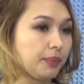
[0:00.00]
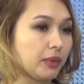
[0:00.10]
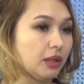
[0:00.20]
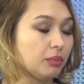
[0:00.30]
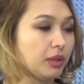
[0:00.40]

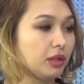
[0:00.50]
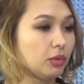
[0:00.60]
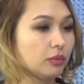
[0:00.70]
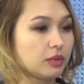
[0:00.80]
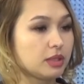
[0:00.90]
И
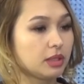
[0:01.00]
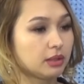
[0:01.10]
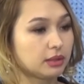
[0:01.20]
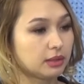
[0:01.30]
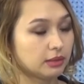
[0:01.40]
поэтому
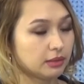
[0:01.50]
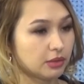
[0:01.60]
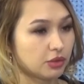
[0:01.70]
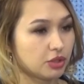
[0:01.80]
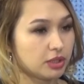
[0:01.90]
всех
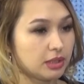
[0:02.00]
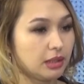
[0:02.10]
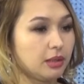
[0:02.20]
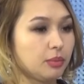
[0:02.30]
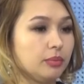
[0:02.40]
э,
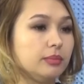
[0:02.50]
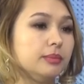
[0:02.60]
жителей